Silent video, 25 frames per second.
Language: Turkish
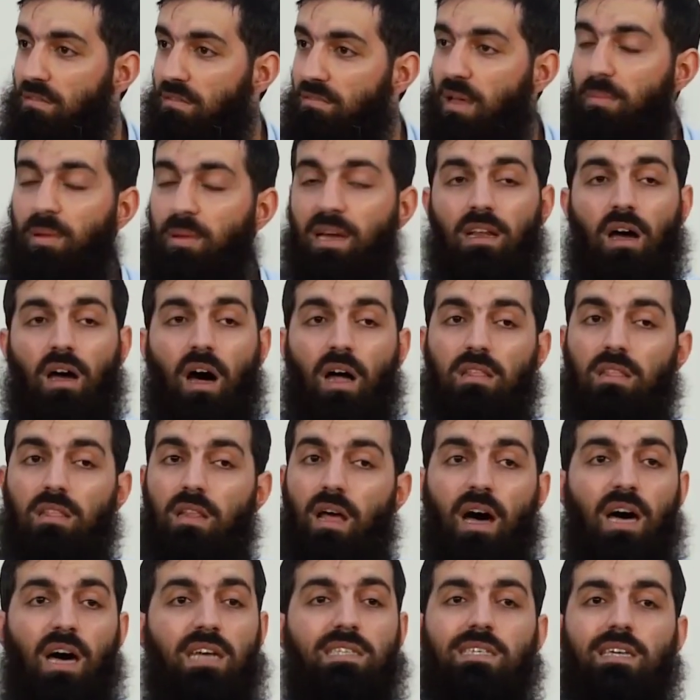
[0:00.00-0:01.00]
ve ben
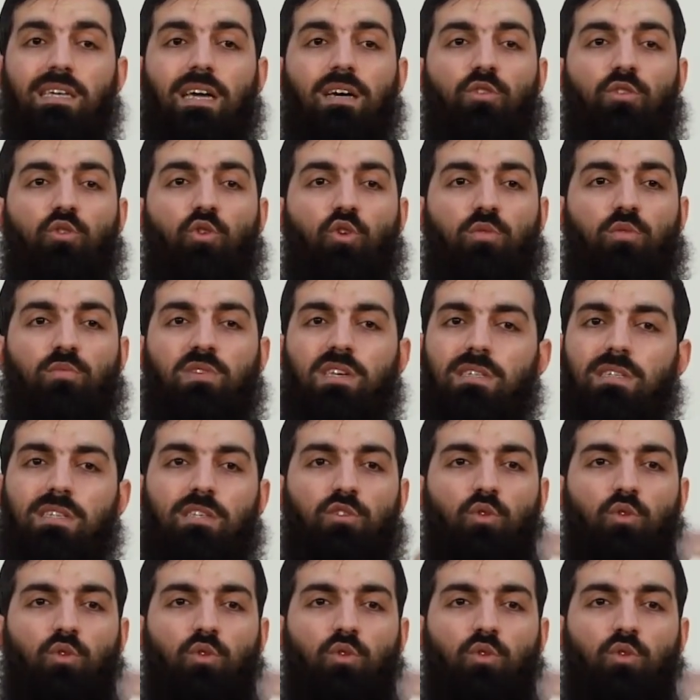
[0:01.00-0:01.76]
Allah'a sığınıyorum ki